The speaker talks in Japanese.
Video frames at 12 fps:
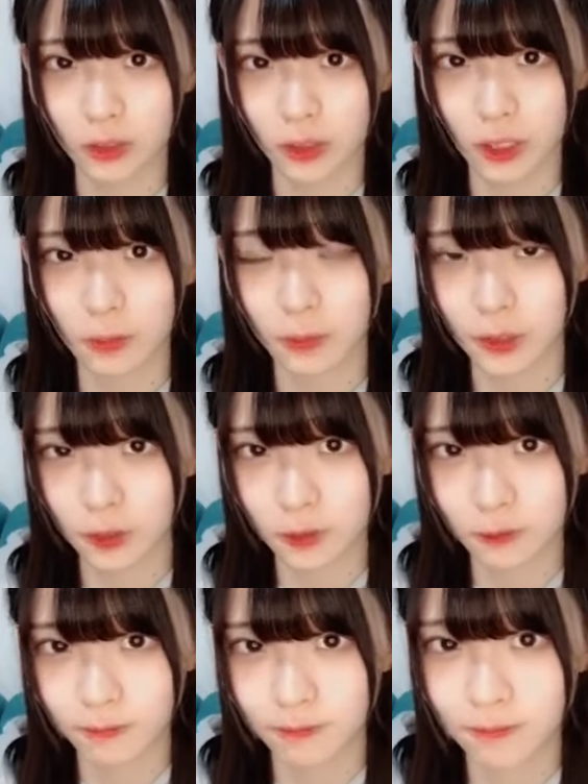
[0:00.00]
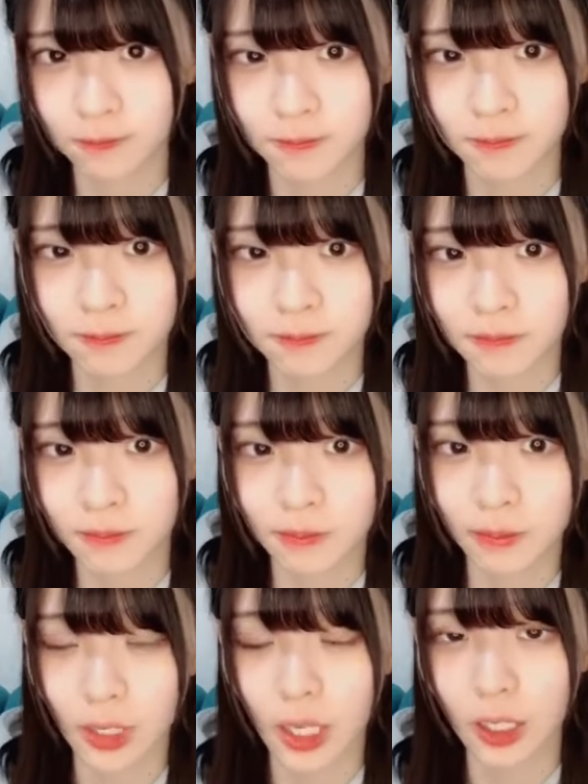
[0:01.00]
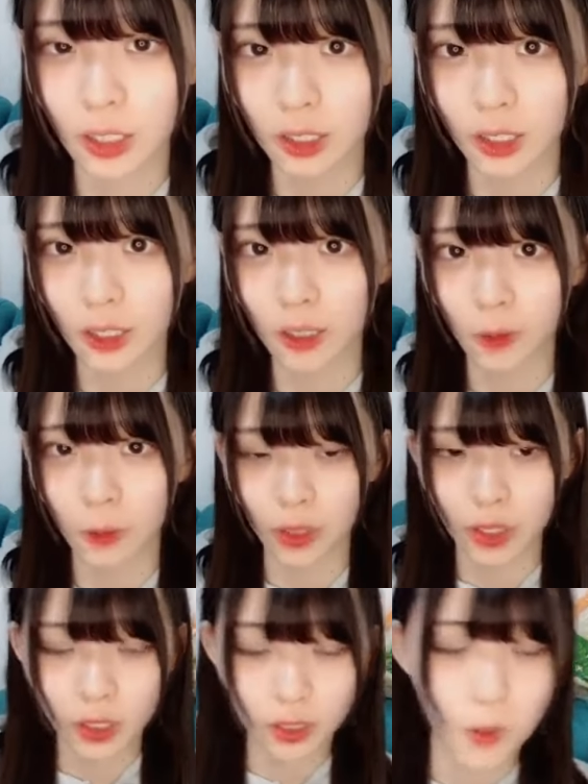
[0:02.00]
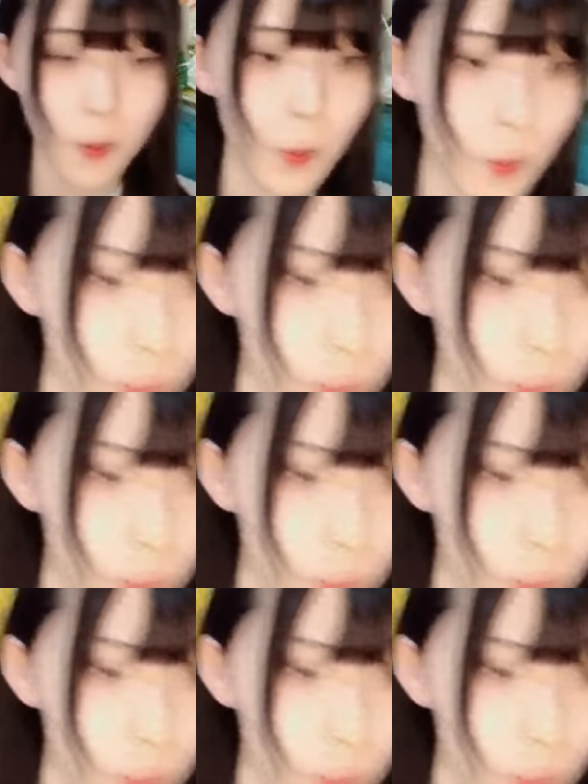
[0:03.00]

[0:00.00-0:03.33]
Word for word: 使いますよ赤系が多いなんかでも